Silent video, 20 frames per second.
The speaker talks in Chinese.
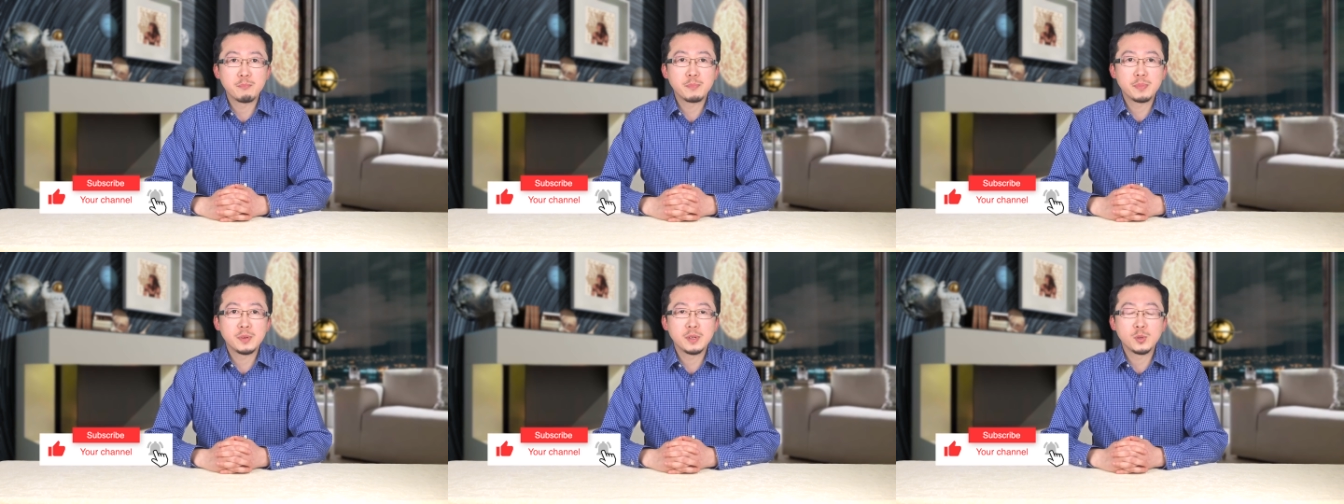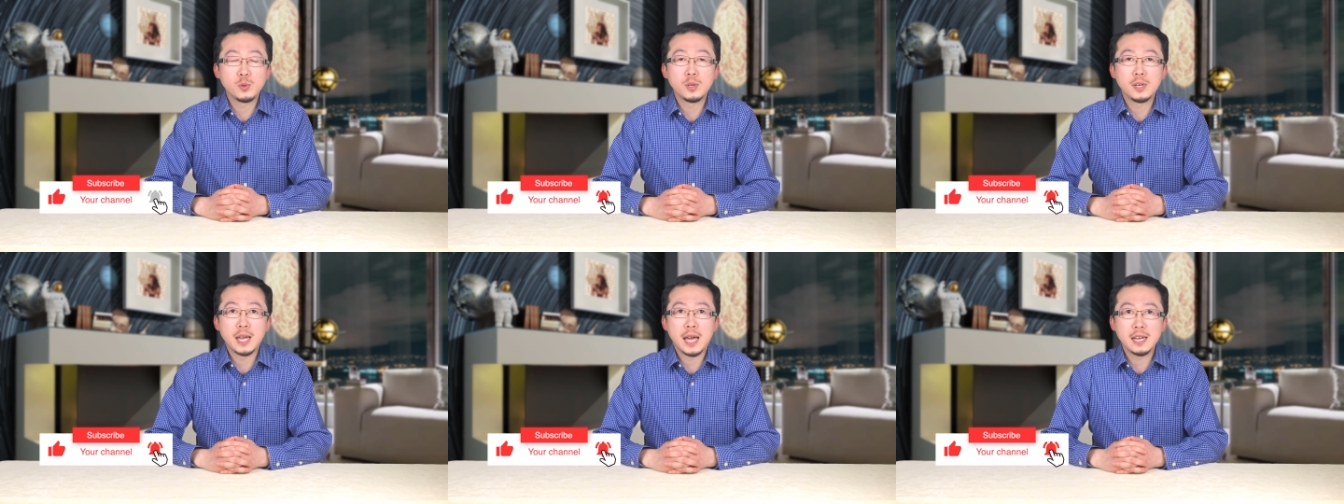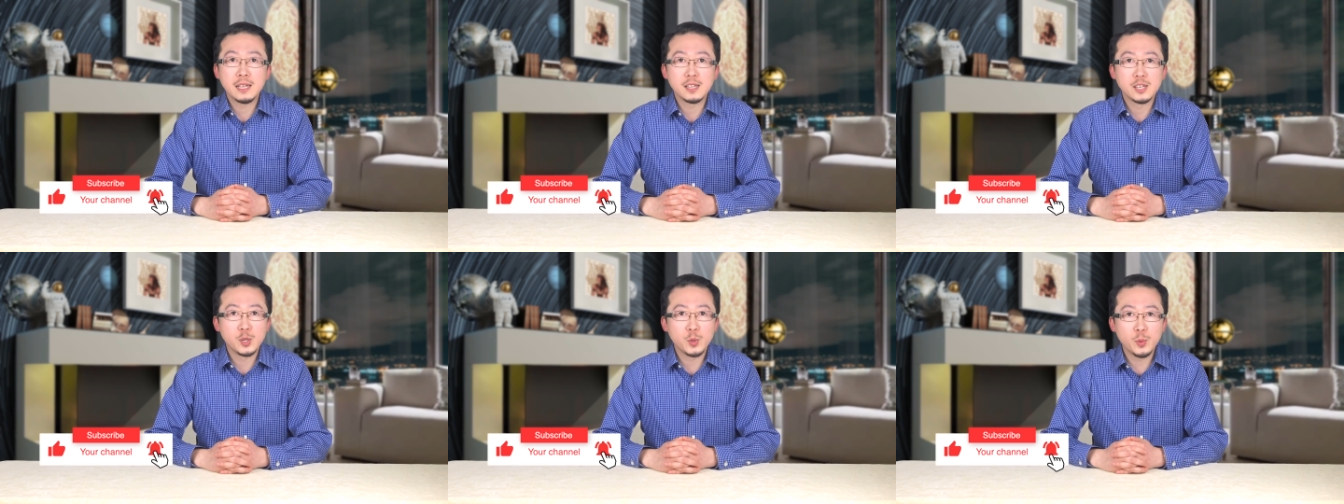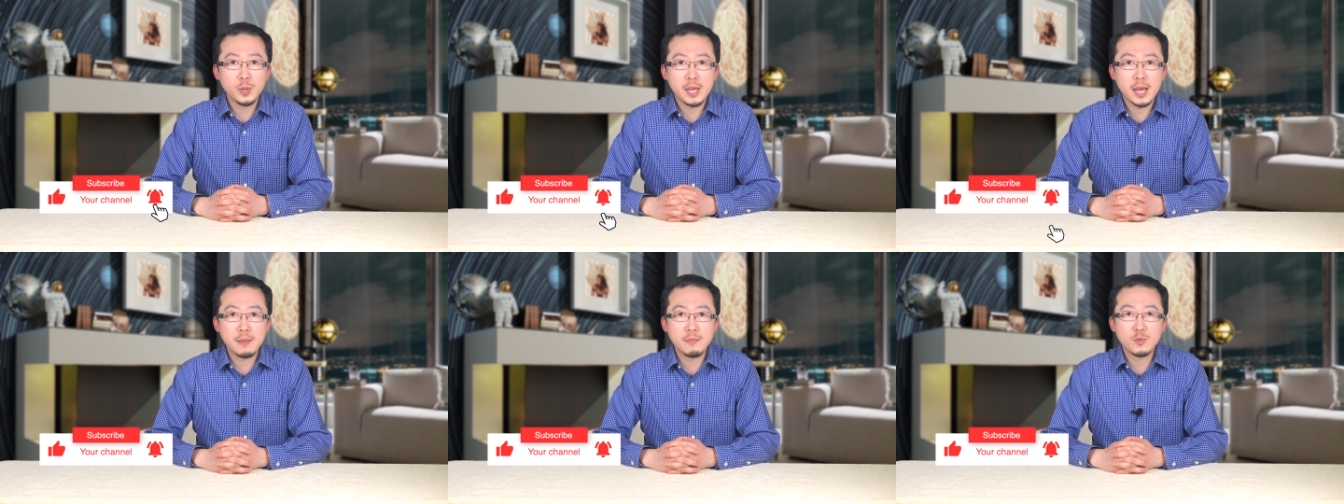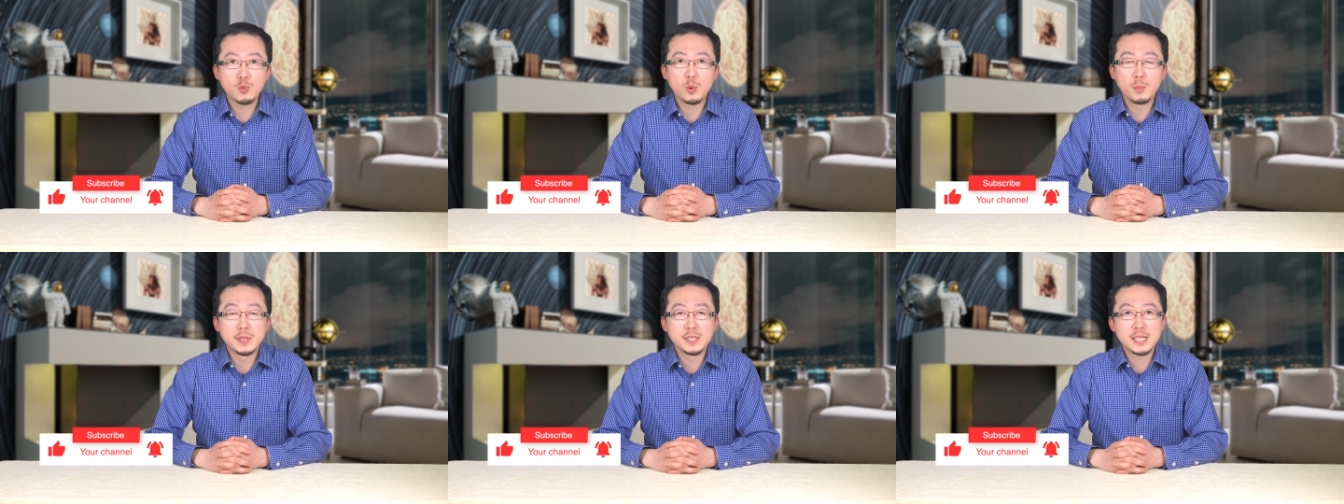评论栏里留言。
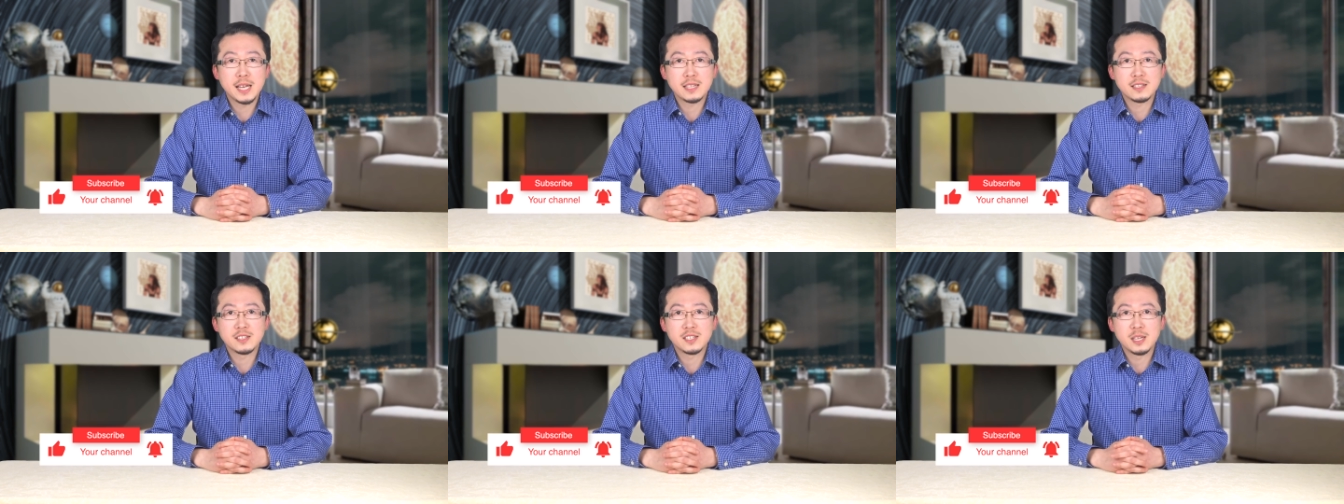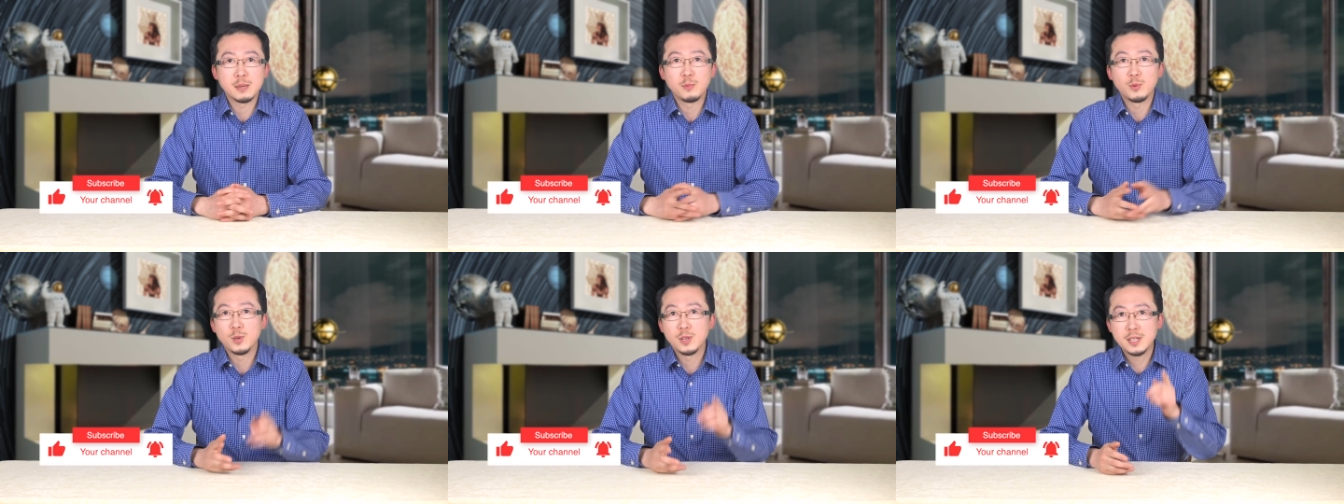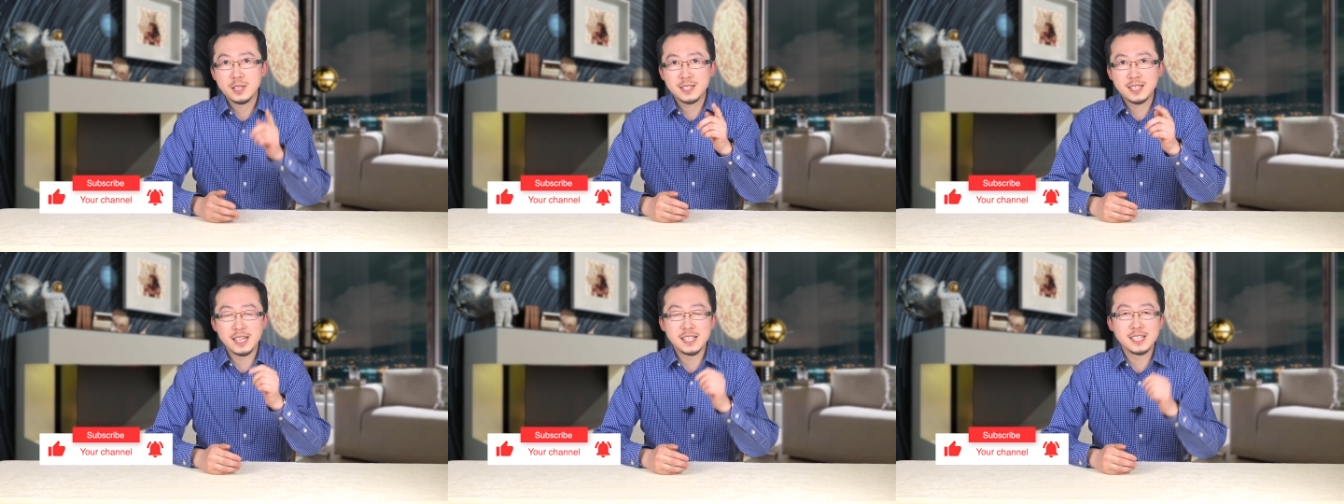我们下次节目再